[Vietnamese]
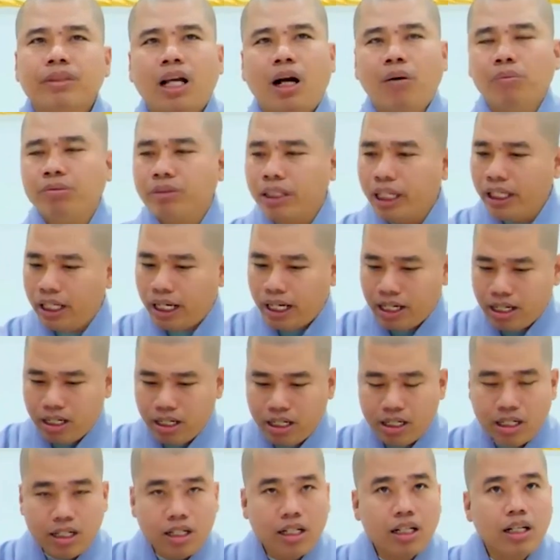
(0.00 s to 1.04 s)
Không chỉ là
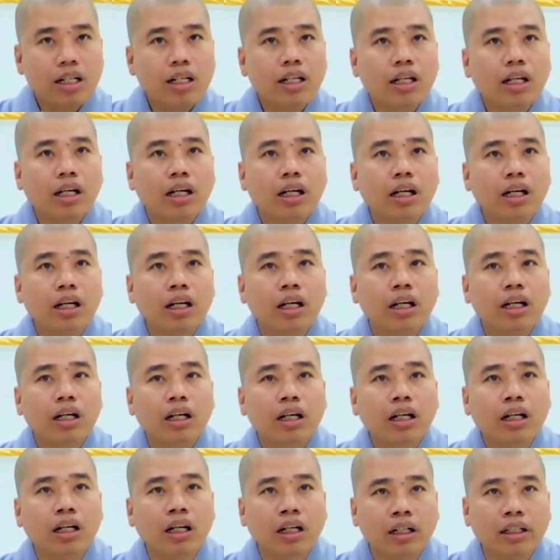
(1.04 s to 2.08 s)

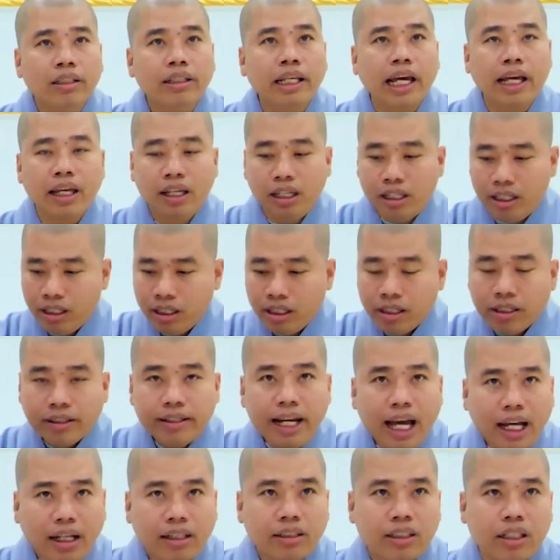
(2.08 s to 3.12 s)
lửa cháy,
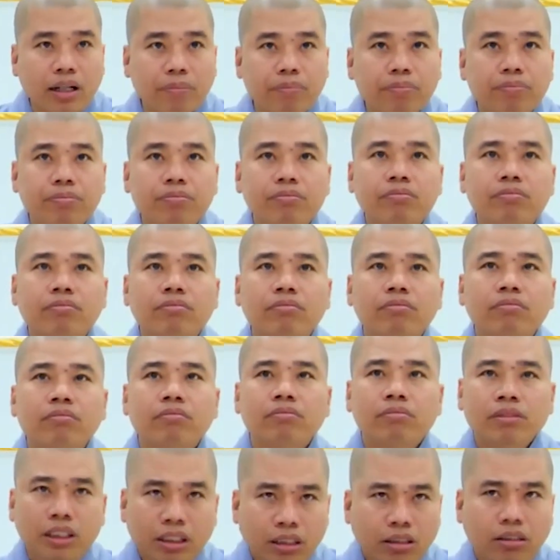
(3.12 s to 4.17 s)
đất sụp,
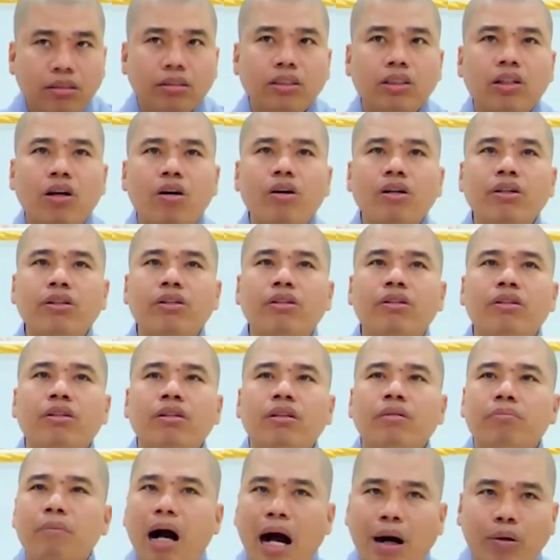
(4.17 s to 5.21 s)
nước trôi,
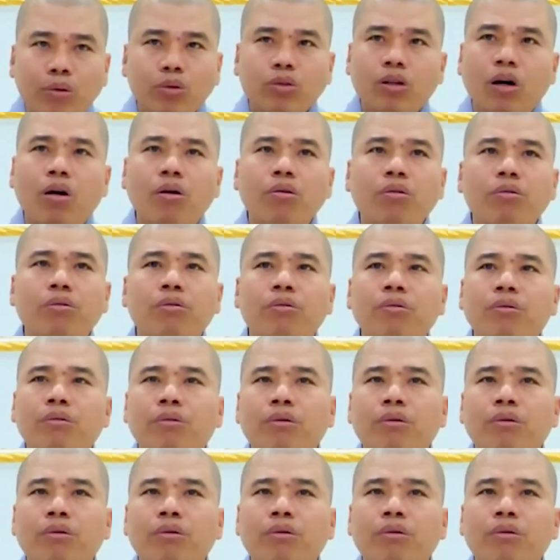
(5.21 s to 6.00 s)
bão tố,